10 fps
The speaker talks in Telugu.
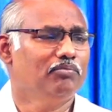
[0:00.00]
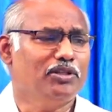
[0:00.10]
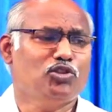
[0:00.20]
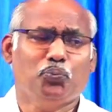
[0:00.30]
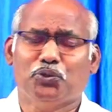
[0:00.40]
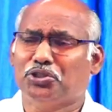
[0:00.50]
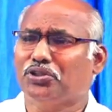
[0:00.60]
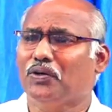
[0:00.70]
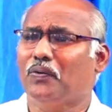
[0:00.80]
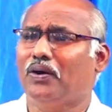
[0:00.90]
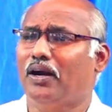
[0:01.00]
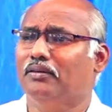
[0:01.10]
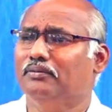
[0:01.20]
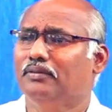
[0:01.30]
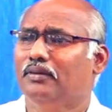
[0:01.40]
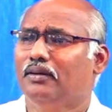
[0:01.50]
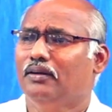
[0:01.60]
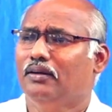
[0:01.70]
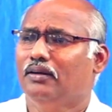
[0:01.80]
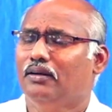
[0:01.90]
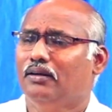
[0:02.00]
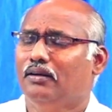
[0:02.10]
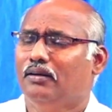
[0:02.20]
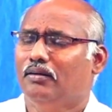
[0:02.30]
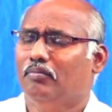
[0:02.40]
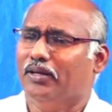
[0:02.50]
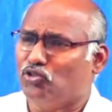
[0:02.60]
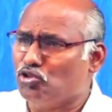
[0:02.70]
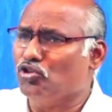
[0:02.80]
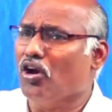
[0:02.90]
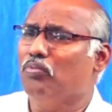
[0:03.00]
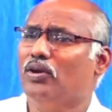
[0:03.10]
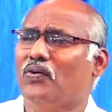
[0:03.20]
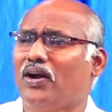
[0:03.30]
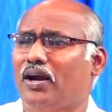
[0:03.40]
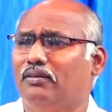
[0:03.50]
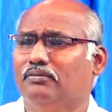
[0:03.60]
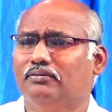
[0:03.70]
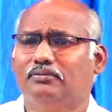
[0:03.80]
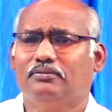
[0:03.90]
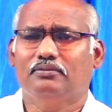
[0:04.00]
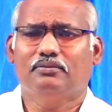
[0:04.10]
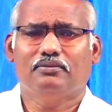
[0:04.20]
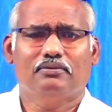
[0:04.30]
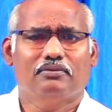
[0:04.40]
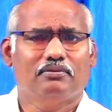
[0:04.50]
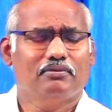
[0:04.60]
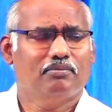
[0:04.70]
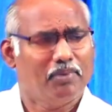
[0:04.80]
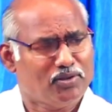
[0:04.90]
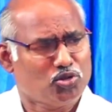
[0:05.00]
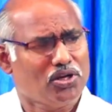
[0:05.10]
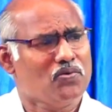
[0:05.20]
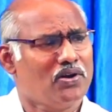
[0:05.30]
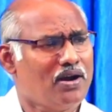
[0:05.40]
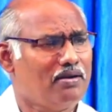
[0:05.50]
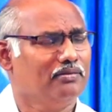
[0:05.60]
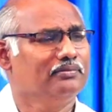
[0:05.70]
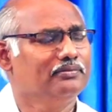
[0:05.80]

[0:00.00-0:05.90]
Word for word: మంచి పొజిషన్లో ఉన్నాడు మంచి జాబులో ఉన్నాడు మంచిగా ఉన్నాడు